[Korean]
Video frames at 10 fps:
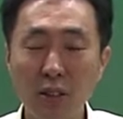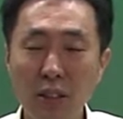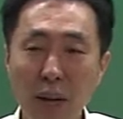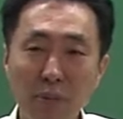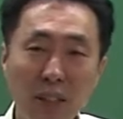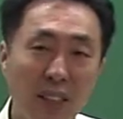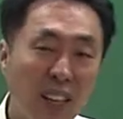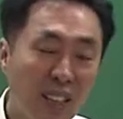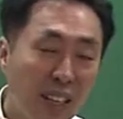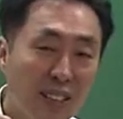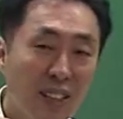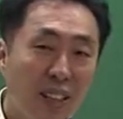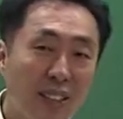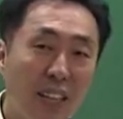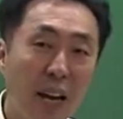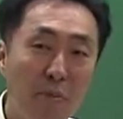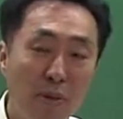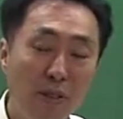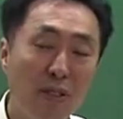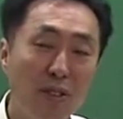납세자가 작성한
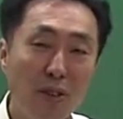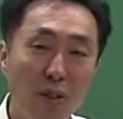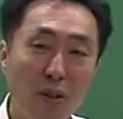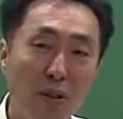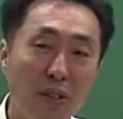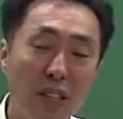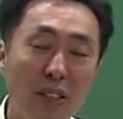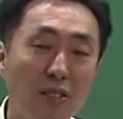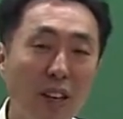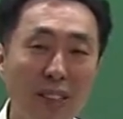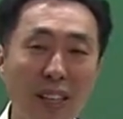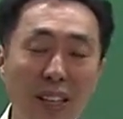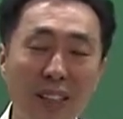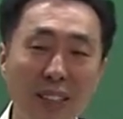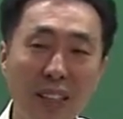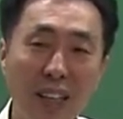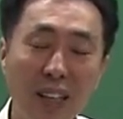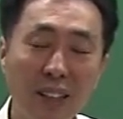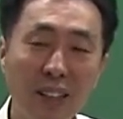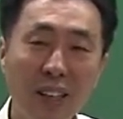장부를 근거로 세금 과세해야
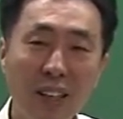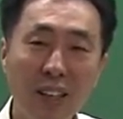되잖아요.